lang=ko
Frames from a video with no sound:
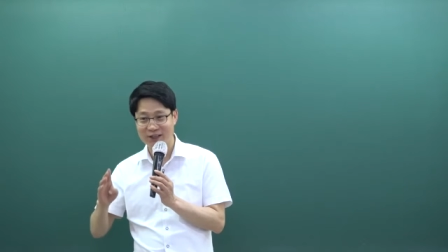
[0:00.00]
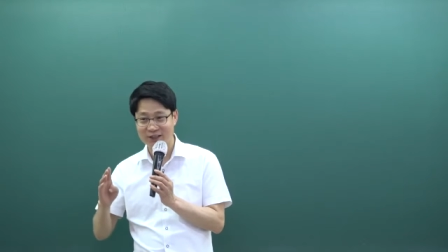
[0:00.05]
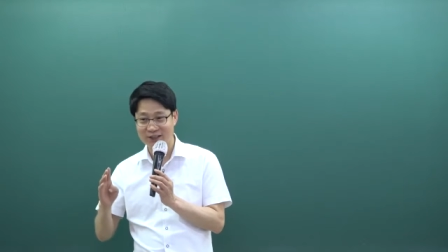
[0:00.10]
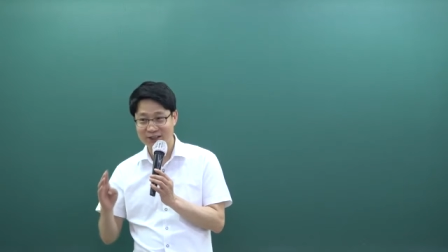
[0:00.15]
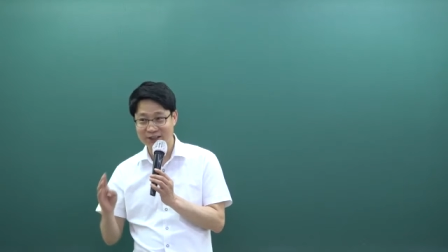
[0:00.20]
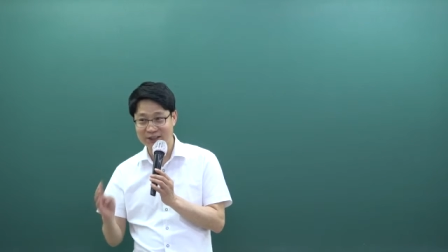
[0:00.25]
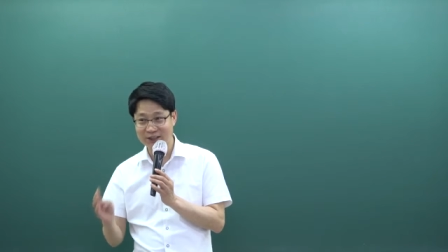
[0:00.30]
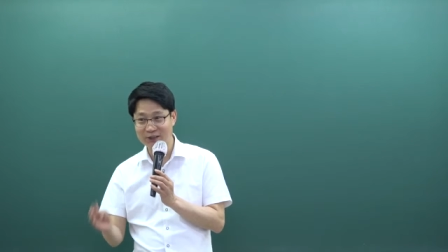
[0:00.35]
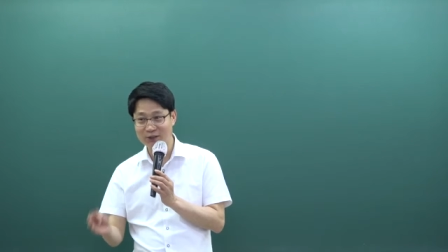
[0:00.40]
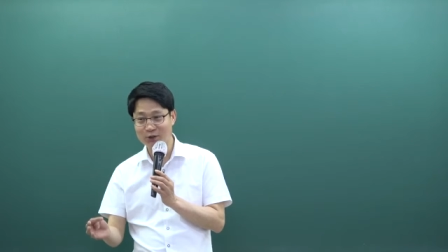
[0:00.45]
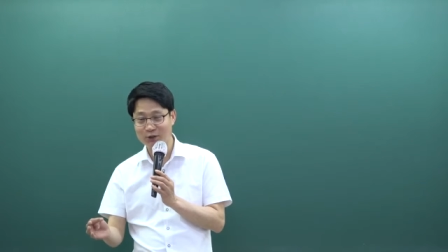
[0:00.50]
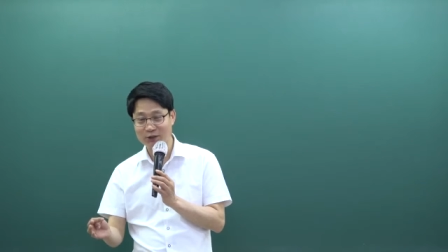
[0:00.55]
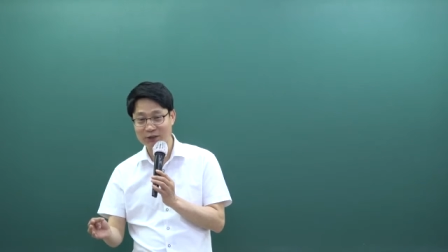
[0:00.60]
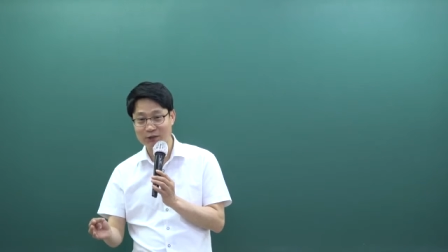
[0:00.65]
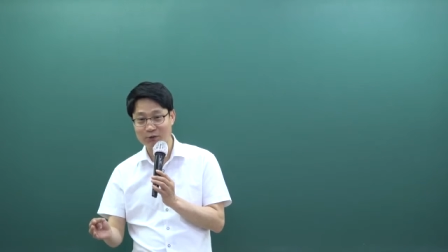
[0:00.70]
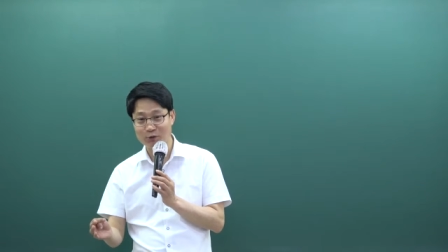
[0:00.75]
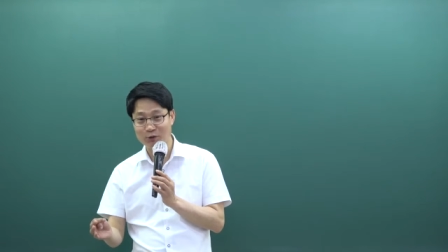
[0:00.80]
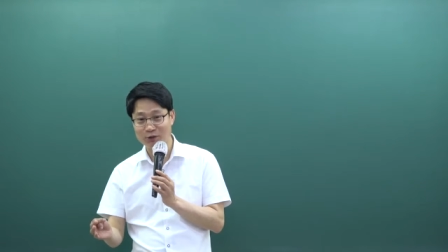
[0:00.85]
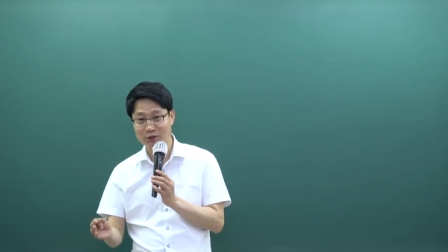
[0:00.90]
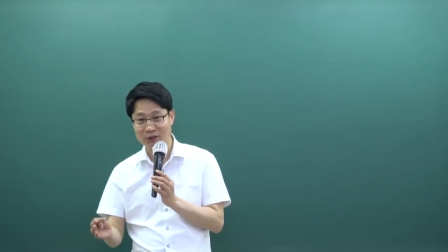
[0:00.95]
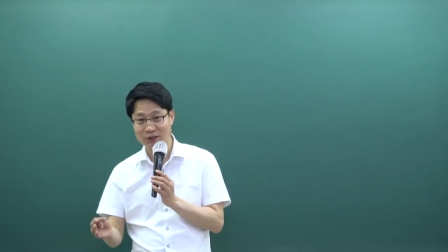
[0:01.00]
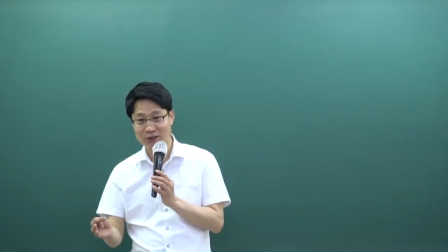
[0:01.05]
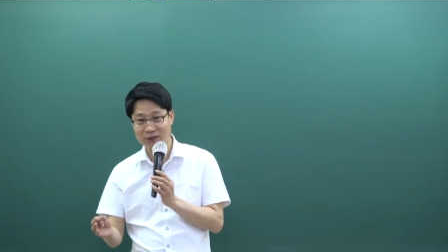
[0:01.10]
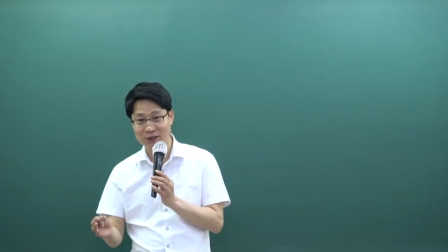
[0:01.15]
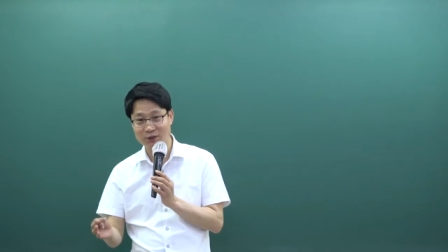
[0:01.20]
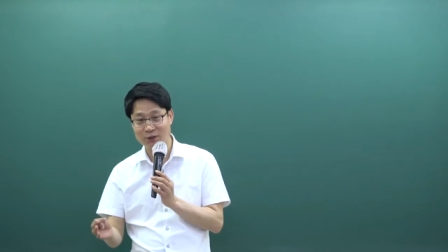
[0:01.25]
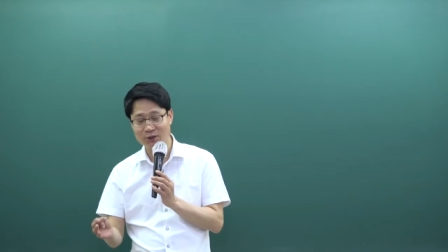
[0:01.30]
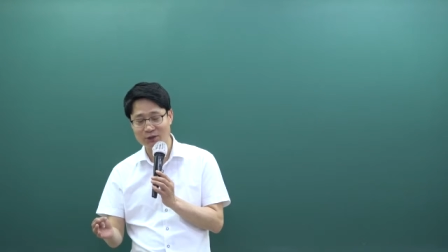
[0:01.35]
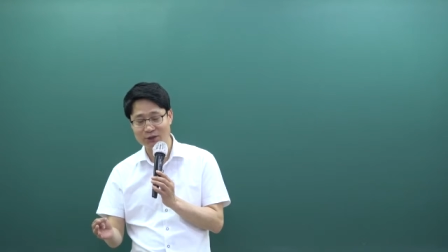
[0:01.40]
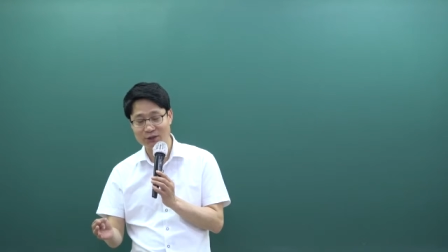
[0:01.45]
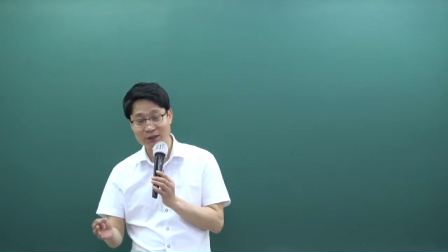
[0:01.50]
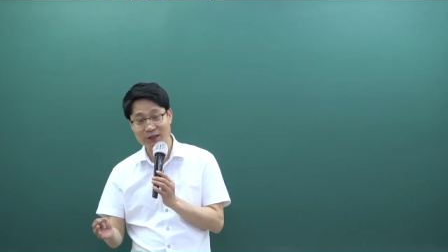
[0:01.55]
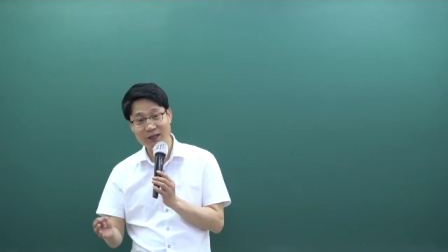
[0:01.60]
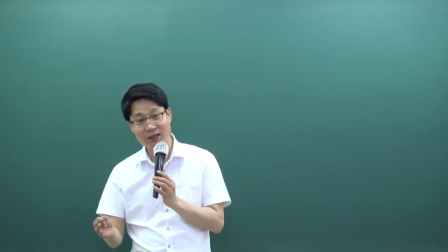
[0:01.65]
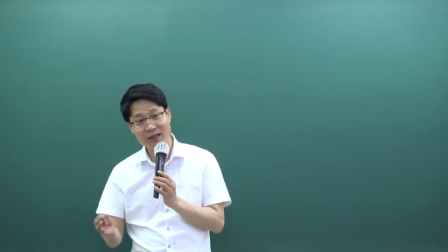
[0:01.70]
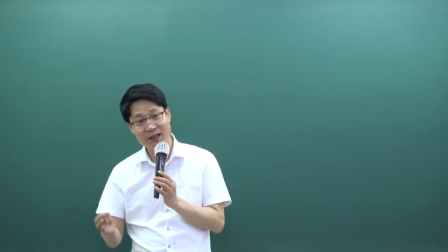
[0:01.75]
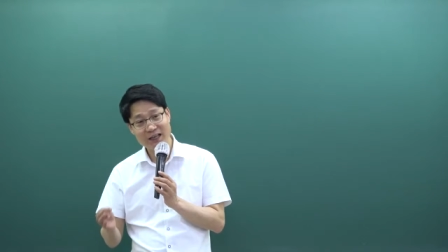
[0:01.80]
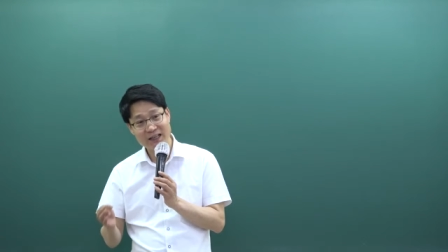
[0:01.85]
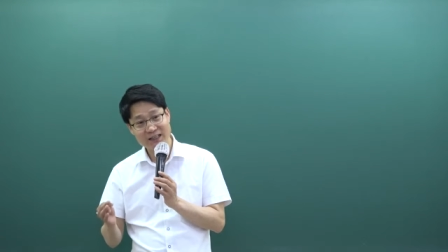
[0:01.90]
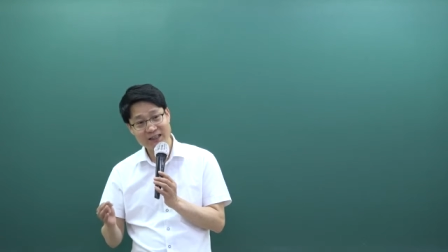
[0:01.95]

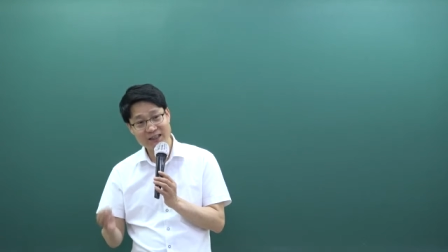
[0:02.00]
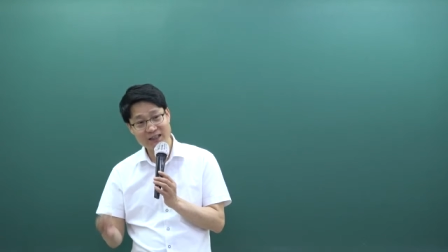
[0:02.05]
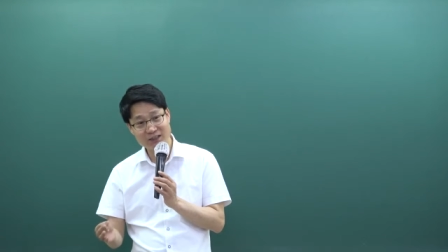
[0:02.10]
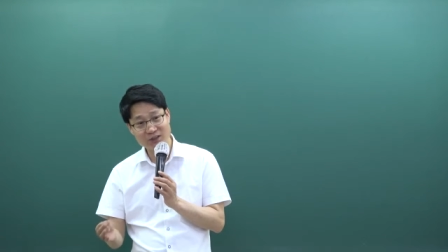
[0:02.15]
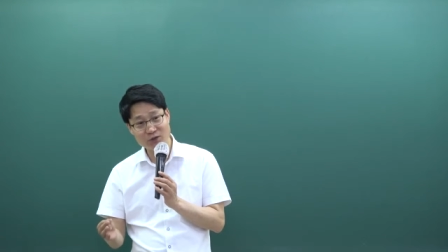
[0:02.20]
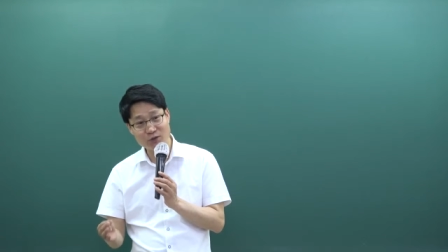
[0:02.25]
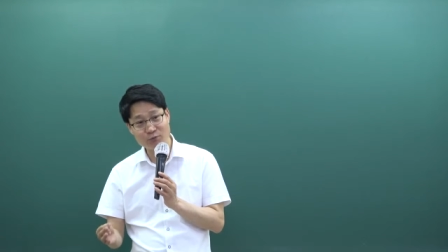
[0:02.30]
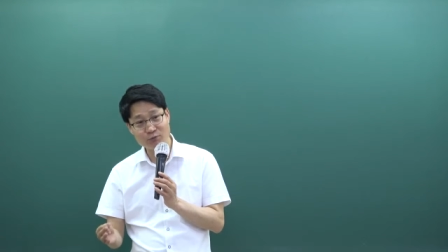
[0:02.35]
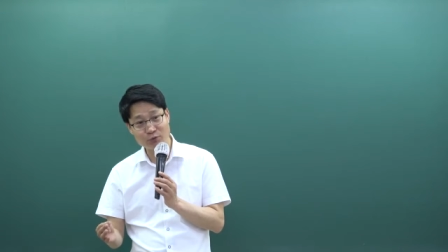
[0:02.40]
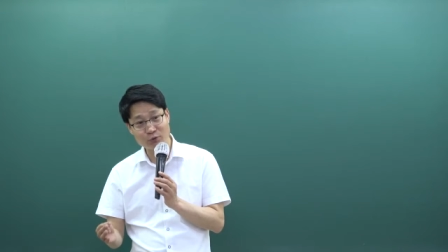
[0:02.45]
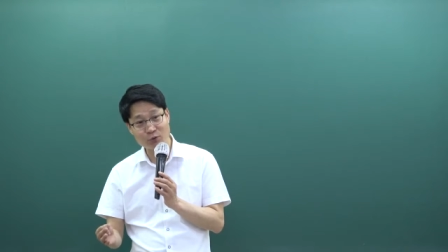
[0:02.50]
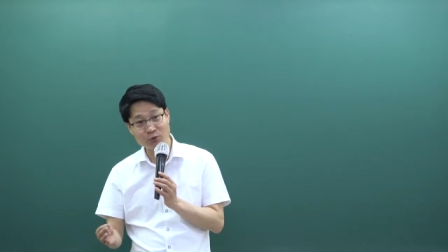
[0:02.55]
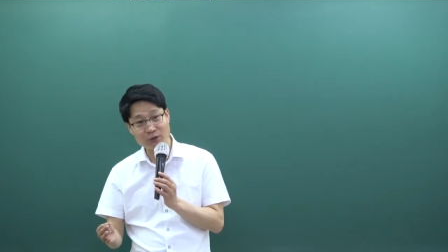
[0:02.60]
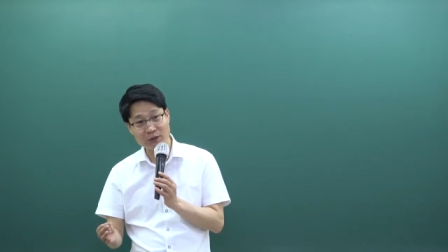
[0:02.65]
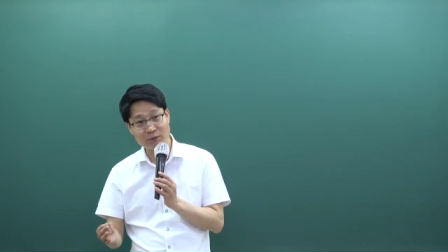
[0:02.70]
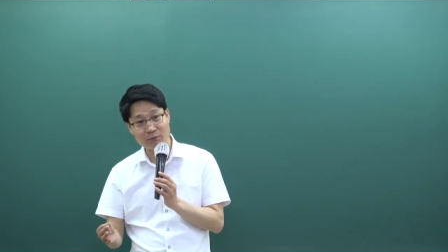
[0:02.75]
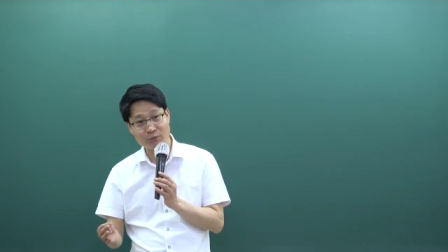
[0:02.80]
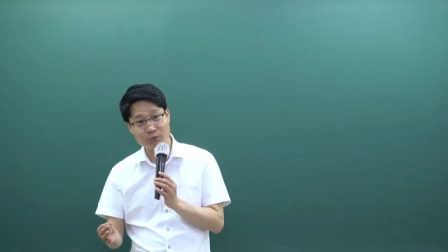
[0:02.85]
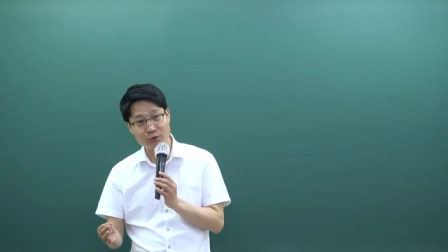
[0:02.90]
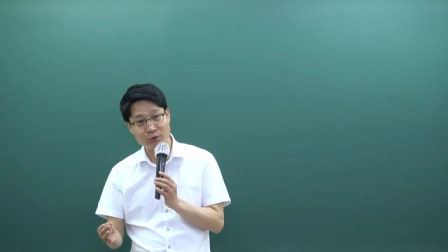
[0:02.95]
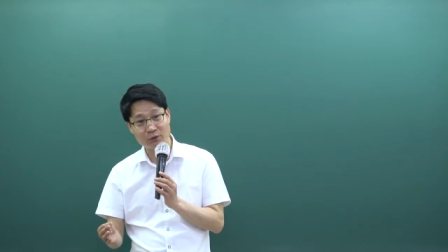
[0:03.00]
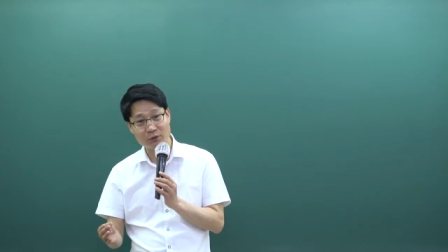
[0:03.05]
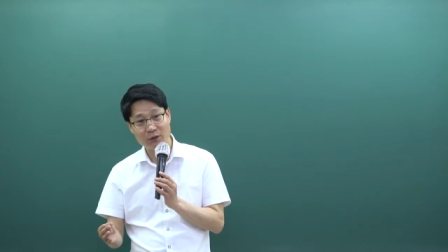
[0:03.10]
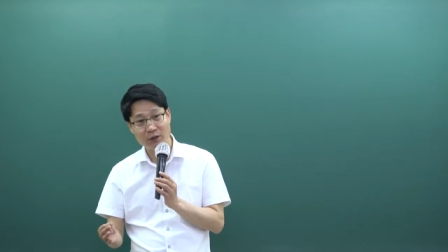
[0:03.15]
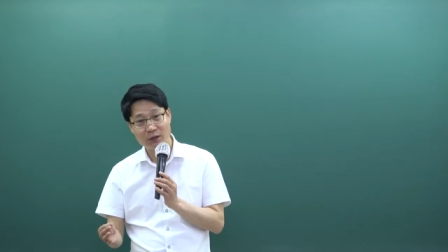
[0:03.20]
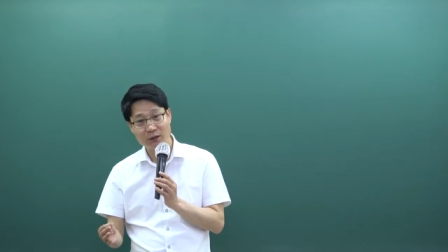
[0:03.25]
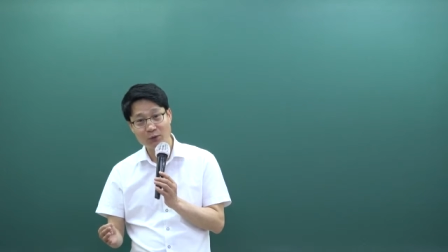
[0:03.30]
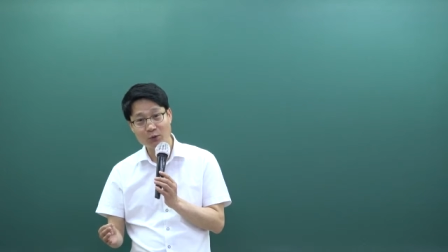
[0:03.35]
지역자원시설세, 특정부동산분.